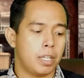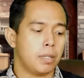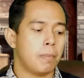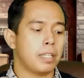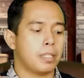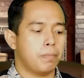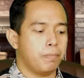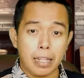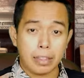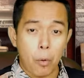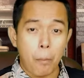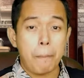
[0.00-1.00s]
macam-macam
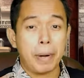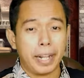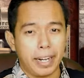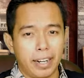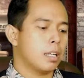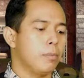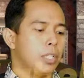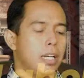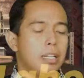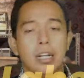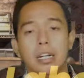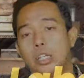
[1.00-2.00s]
atau brand. Kemudian yang